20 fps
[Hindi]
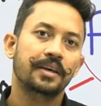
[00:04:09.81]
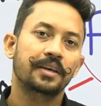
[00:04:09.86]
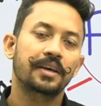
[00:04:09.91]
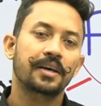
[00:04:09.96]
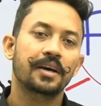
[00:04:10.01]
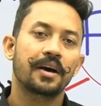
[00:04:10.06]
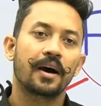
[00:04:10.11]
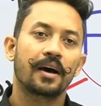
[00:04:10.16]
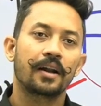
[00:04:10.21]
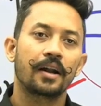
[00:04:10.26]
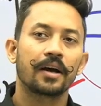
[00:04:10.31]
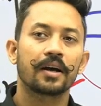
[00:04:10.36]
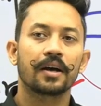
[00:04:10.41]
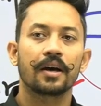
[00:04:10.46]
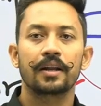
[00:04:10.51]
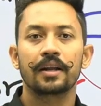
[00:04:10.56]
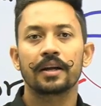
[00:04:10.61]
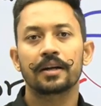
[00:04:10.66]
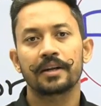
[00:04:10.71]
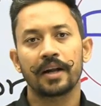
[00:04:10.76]
ये अलग
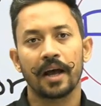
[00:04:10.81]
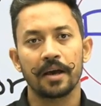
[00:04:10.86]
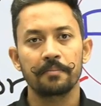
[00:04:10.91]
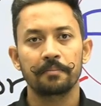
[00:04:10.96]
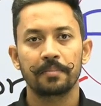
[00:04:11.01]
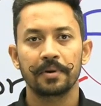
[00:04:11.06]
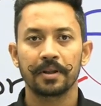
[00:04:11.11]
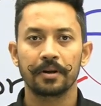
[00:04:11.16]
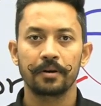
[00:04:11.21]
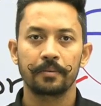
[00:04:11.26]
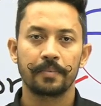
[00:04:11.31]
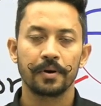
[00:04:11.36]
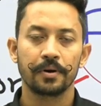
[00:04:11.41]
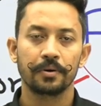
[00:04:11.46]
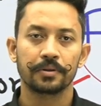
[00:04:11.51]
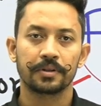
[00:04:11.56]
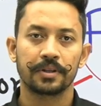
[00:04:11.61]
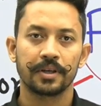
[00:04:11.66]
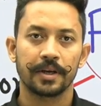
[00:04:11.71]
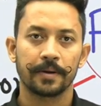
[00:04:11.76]
अलग टाइम पीरियड पे
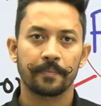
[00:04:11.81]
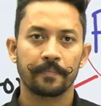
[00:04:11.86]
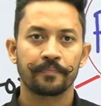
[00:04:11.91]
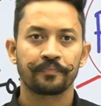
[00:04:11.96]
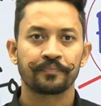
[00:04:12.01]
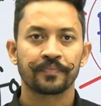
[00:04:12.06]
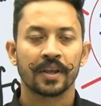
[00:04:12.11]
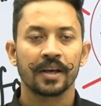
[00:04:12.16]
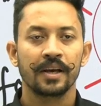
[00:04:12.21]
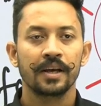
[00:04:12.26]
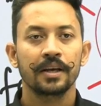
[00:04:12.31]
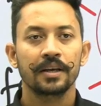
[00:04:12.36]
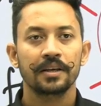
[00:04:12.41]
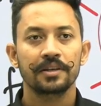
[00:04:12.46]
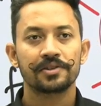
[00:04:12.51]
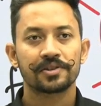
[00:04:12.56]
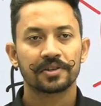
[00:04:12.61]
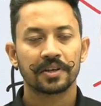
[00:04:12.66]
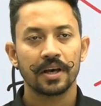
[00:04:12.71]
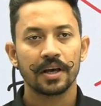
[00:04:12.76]
होते हैं
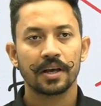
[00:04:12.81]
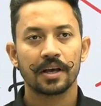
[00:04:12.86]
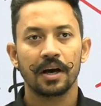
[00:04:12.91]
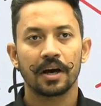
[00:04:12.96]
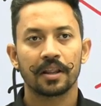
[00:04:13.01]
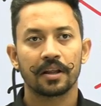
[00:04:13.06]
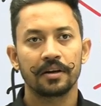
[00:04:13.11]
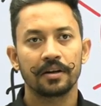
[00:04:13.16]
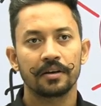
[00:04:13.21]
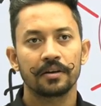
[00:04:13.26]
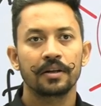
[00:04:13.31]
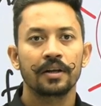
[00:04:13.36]
इसके कारण